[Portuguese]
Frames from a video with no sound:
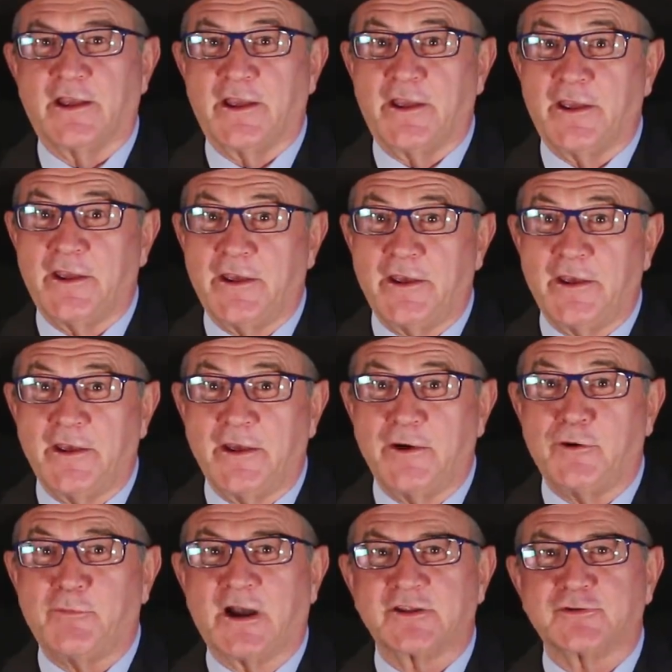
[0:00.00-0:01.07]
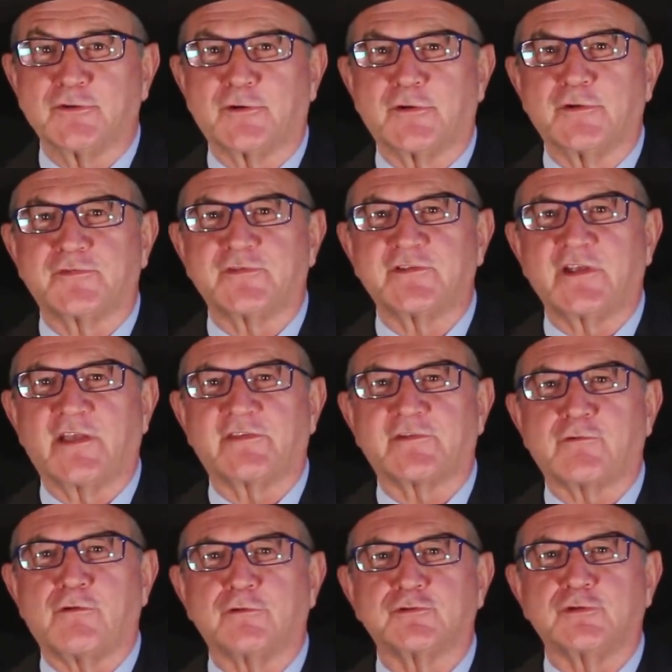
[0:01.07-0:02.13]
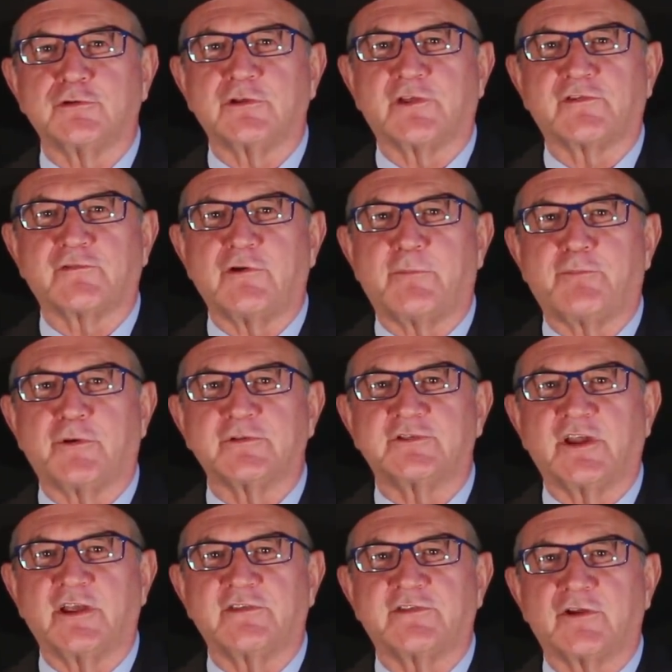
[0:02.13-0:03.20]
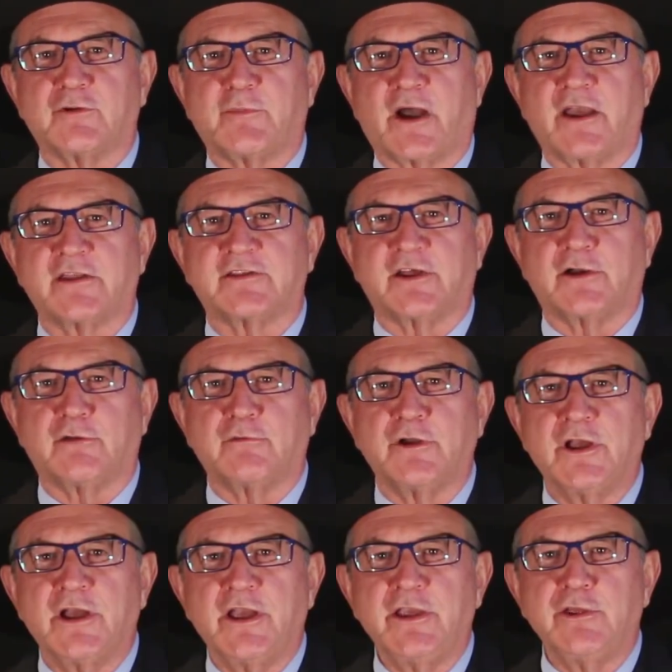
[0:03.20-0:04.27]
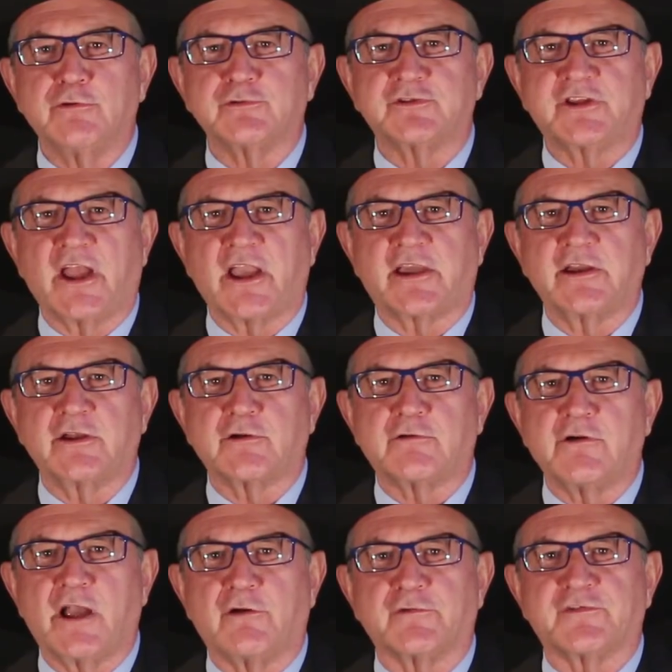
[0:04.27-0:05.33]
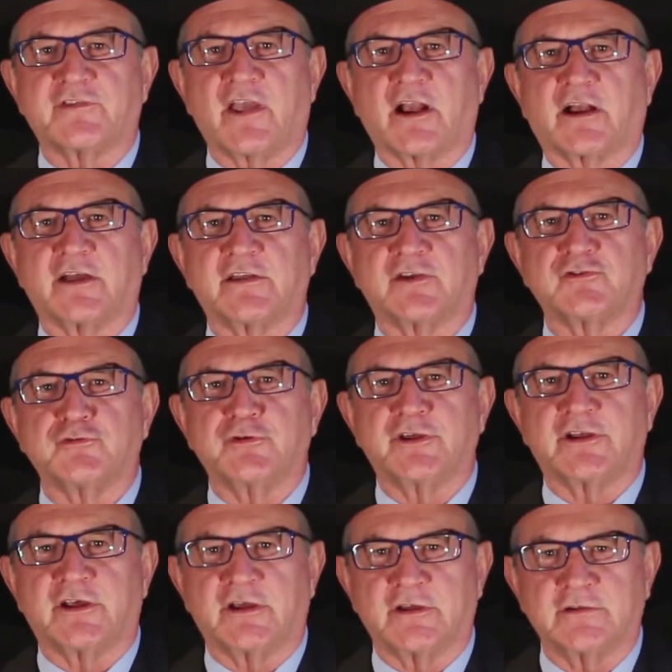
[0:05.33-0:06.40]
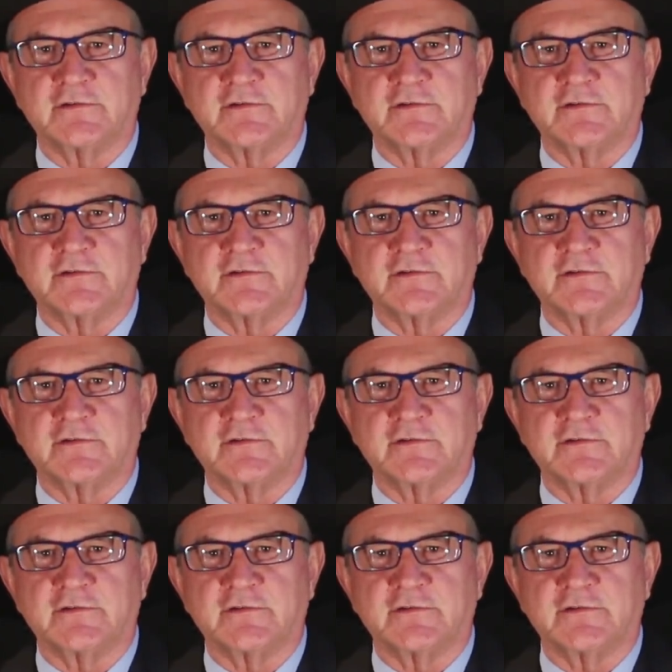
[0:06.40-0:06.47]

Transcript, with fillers: É, o Mato Grosso desce com toda a sua potência no Barretão e o técnico é o Zeca da Juína.